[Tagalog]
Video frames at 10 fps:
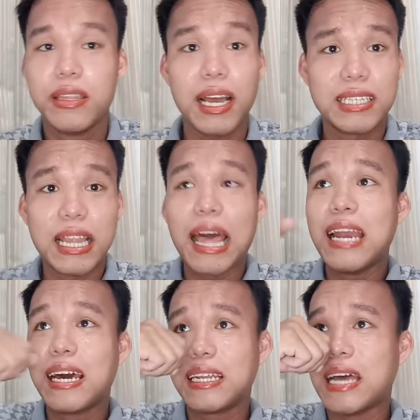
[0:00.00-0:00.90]

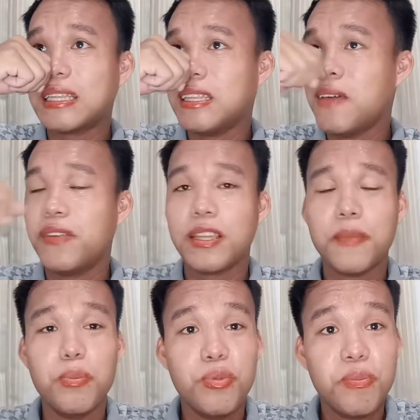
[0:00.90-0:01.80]
Nakasanayan lang rin natin every
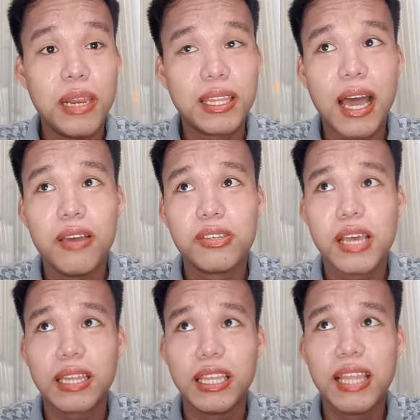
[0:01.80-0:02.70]
time na bumibili tayo
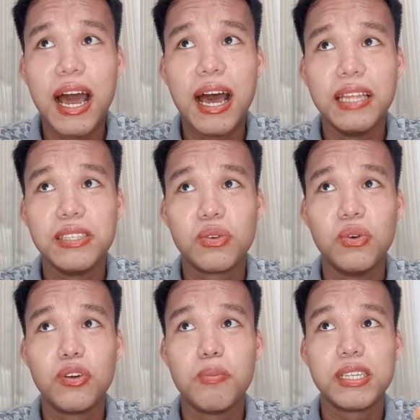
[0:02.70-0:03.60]
sa tindahan,
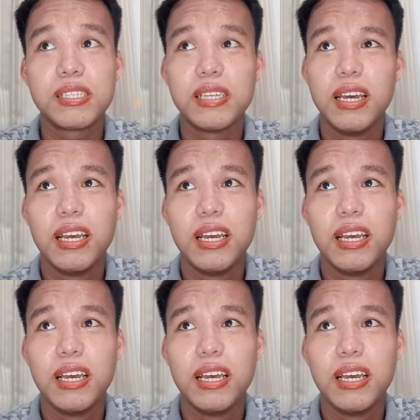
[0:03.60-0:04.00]
siguro mas